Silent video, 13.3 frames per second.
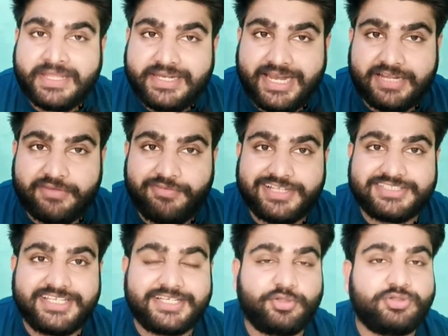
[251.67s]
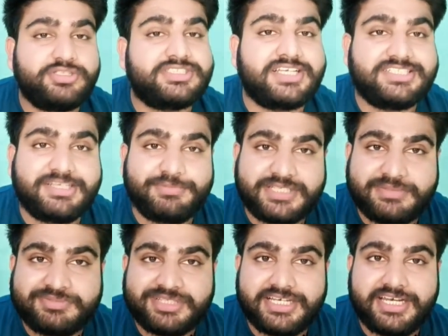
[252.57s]
नेटफ्लिक्स देखते हो तो इसका
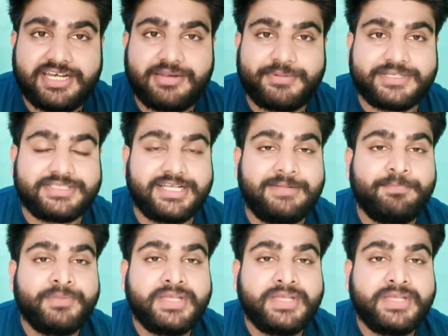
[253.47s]
सब्सक्रिप्शन लेना पड़ता है